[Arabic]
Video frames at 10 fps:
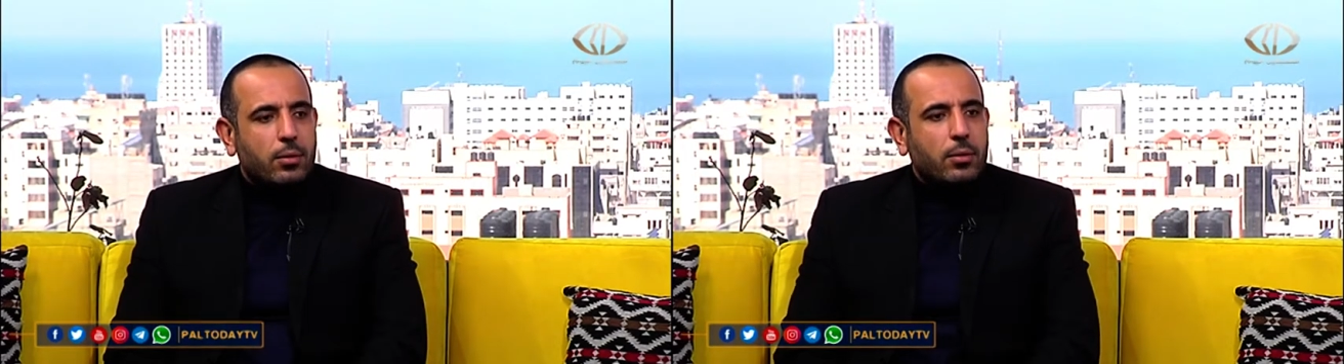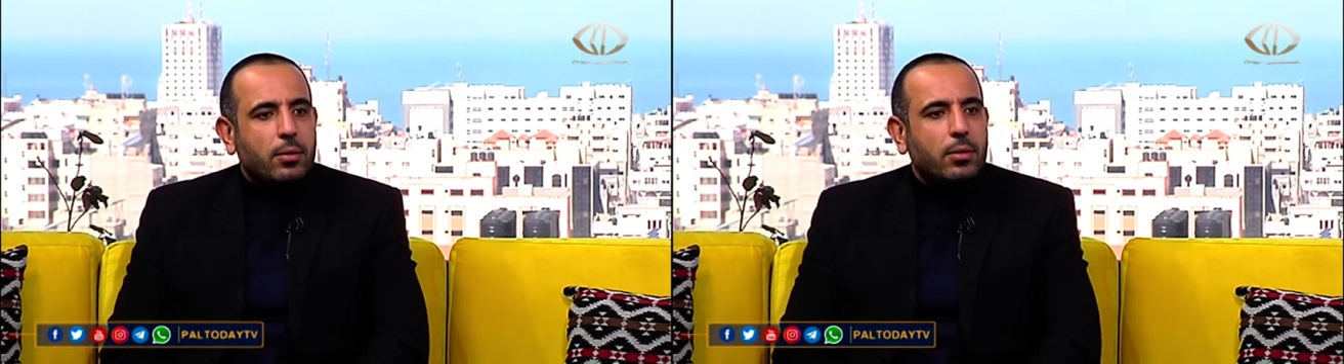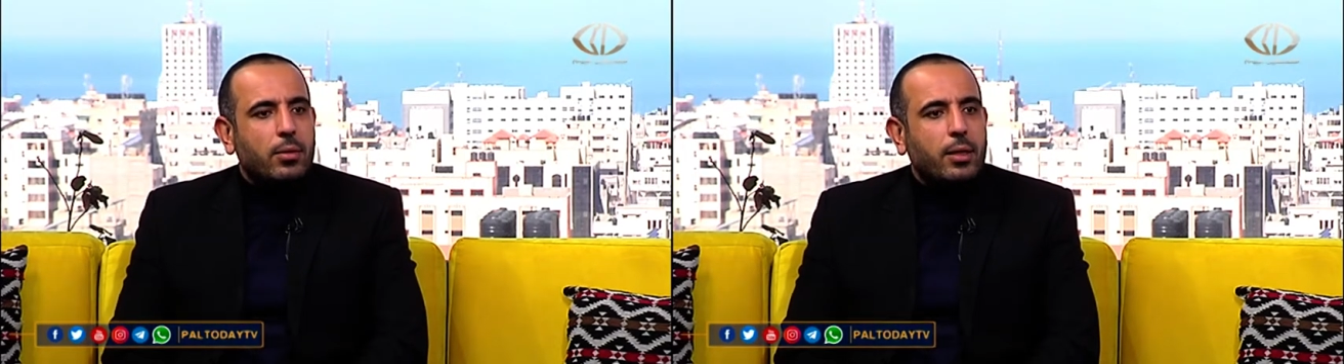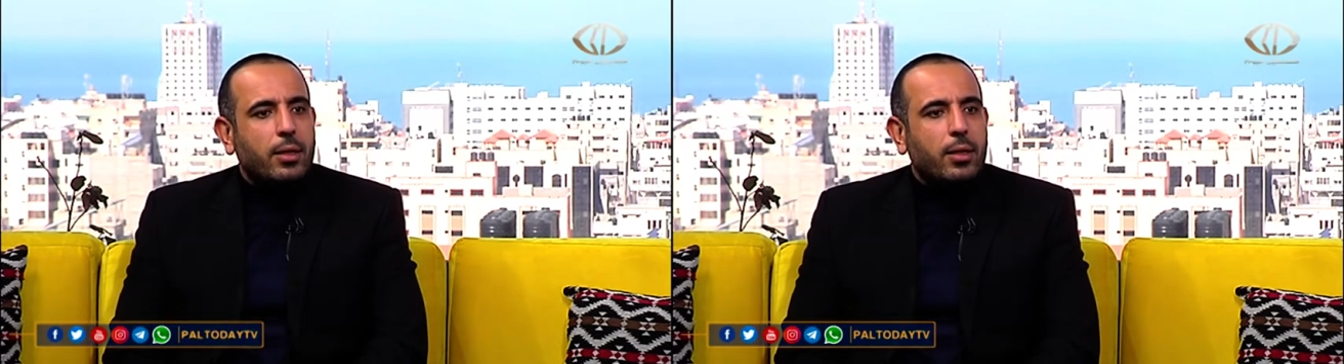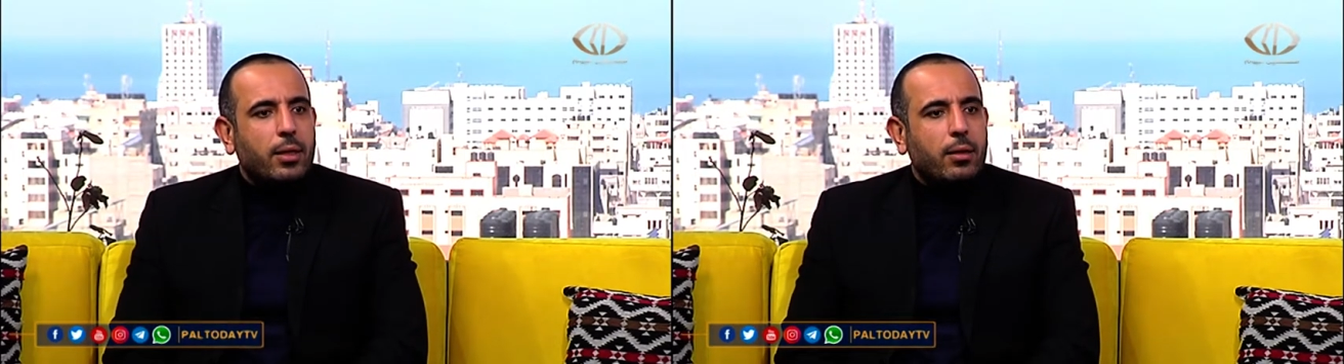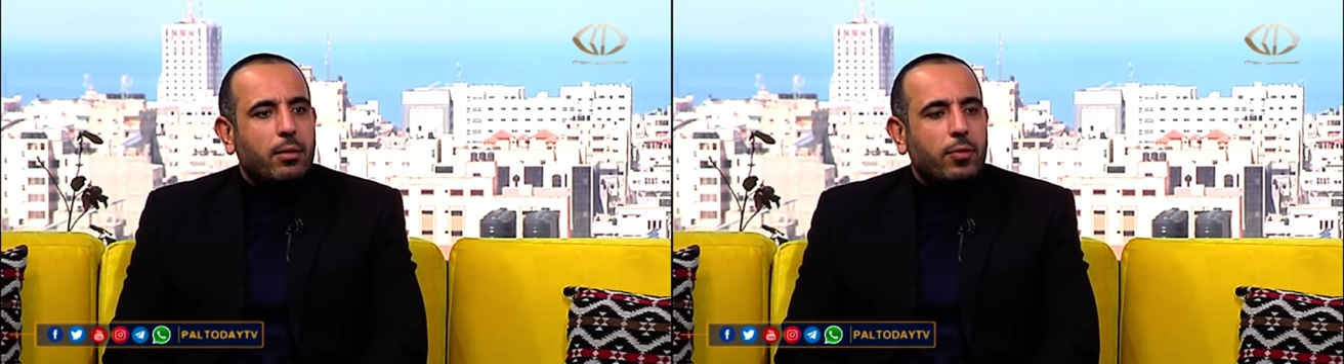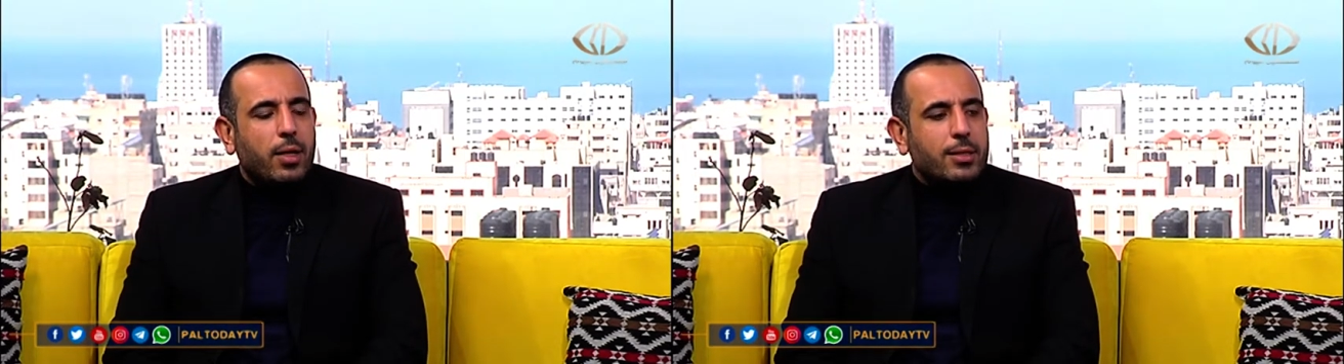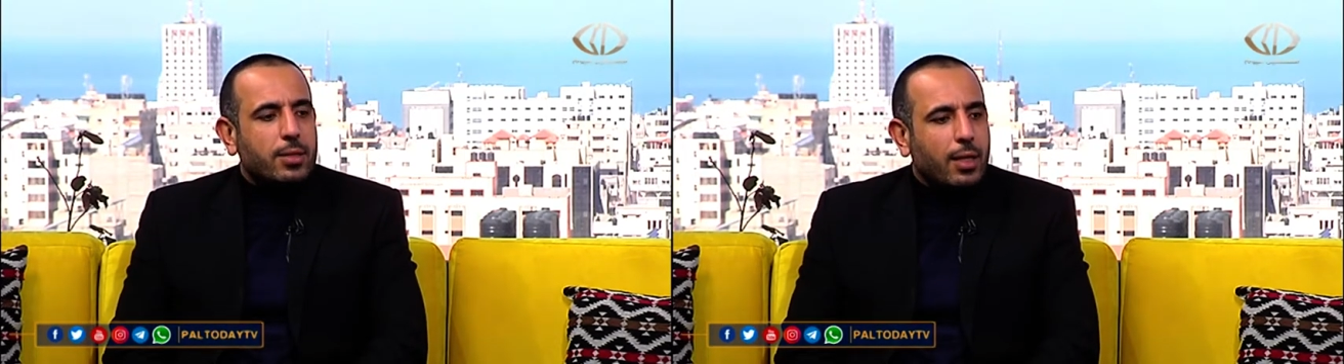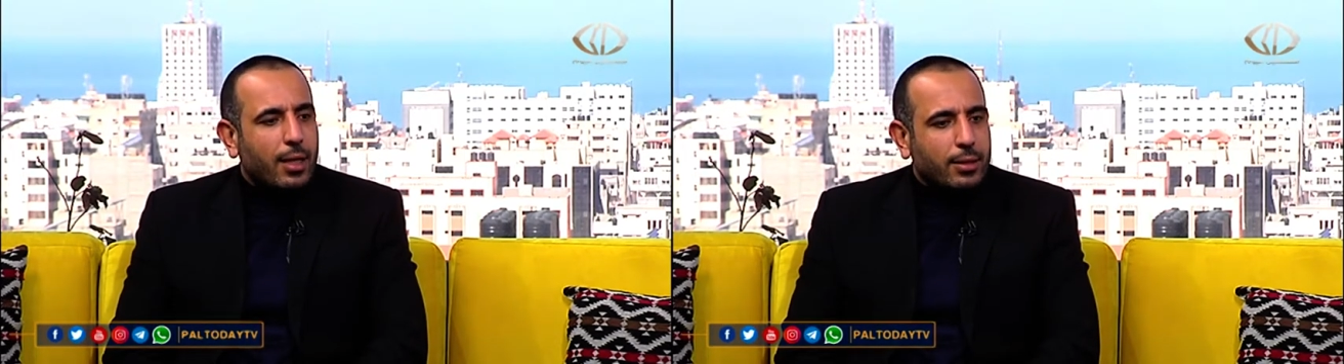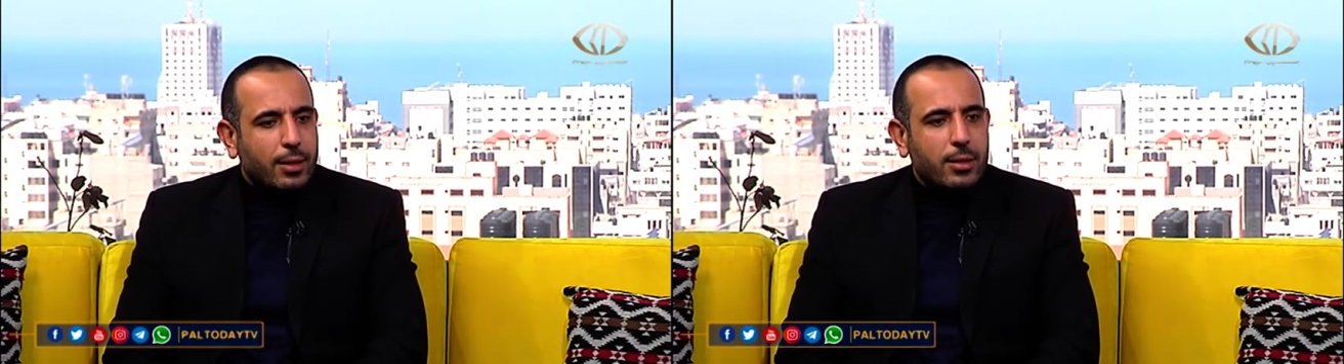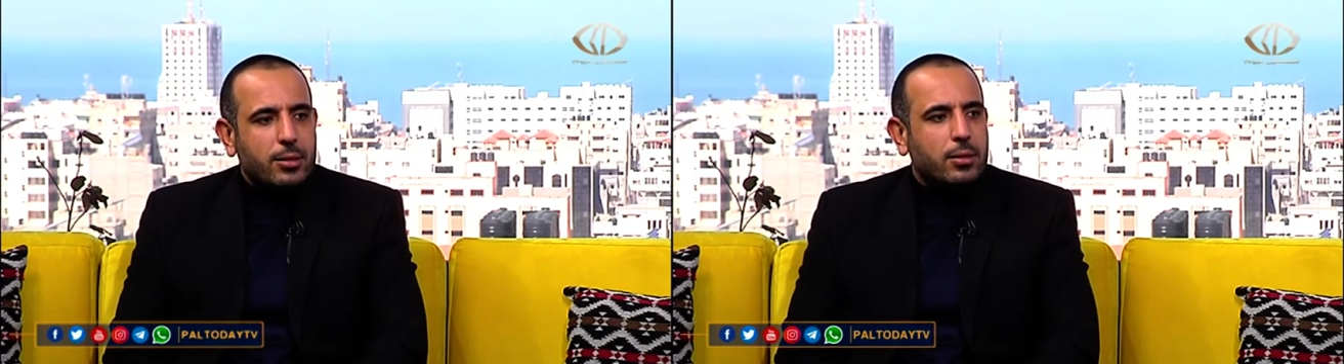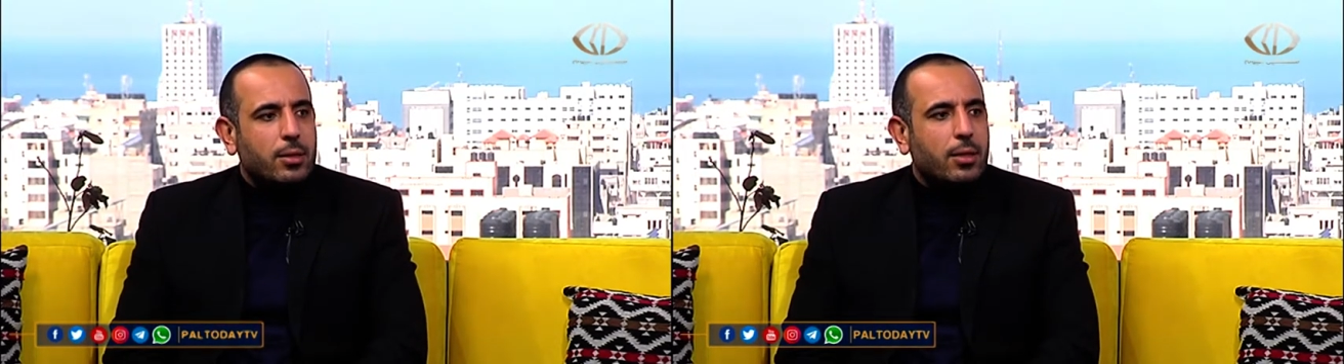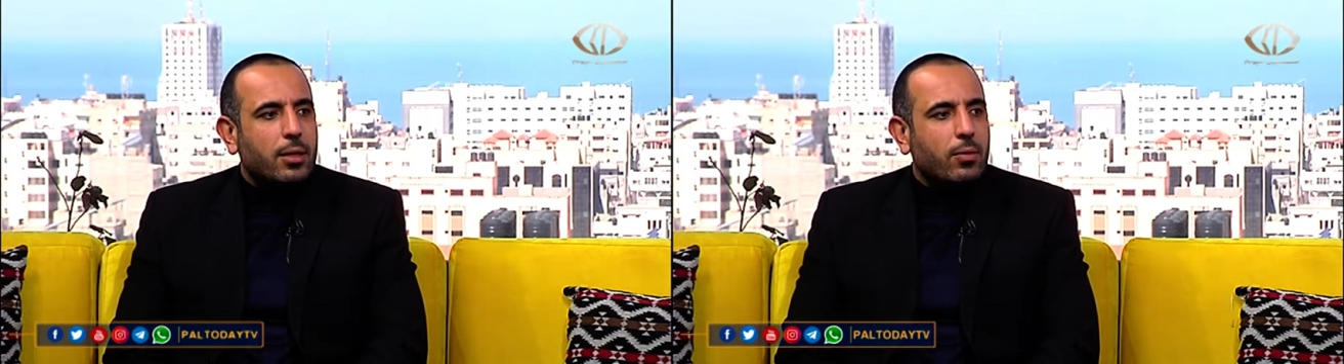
آه، في العصر الحديث آه،